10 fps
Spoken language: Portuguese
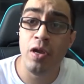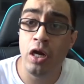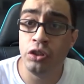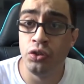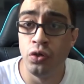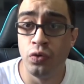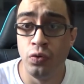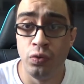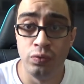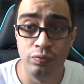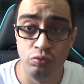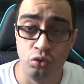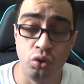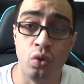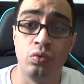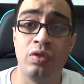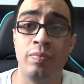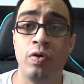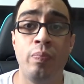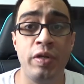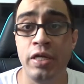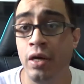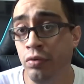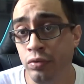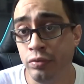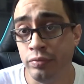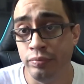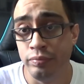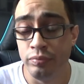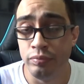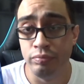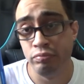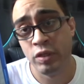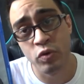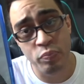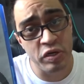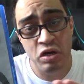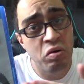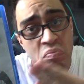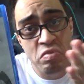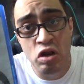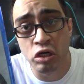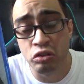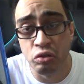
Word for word: Melhor jogo Souls, na minha opinião, do na minha opinião, melhor de